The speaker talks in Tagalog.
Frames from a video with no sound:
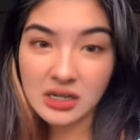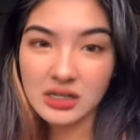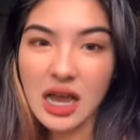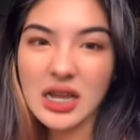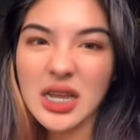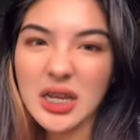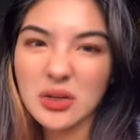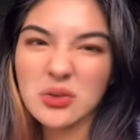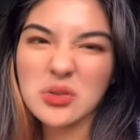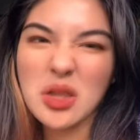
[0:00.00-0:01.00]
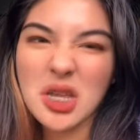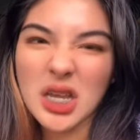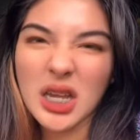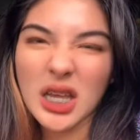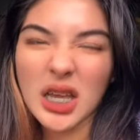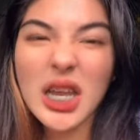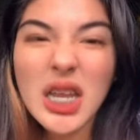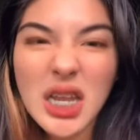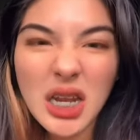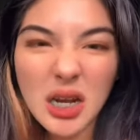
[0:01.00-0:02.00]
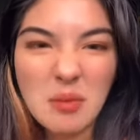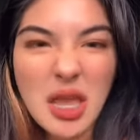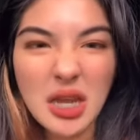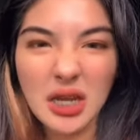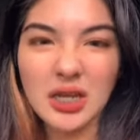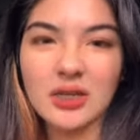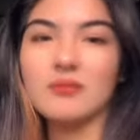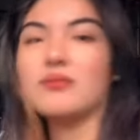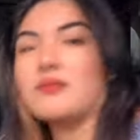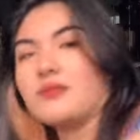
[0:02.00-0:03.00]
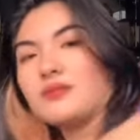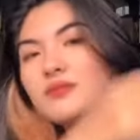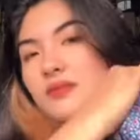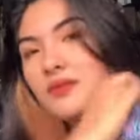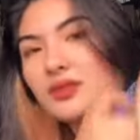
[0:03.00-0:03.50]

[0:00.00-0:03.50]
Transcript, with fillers: lagi nang gusto'y kilikili rebel. Mm.